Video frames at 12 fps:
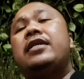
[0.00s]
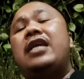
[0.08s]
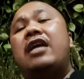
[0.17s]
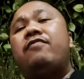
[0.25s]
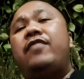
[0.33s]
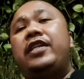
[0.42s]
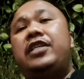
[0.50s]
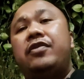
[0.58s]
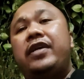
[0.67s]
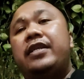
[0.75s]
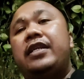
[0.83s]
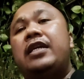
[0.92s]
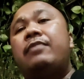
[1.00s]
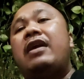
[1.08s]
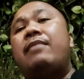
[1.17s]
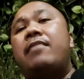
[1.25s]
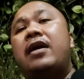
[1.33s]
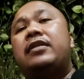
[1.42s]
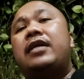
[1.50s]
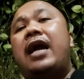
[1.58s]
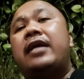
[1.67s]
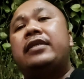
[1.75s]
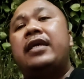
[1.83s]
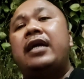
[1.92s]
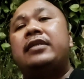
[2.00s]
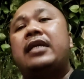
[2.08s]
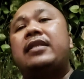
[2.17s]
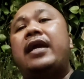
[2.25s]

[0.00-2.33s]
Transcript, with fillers: dan video ini memang sengaja saya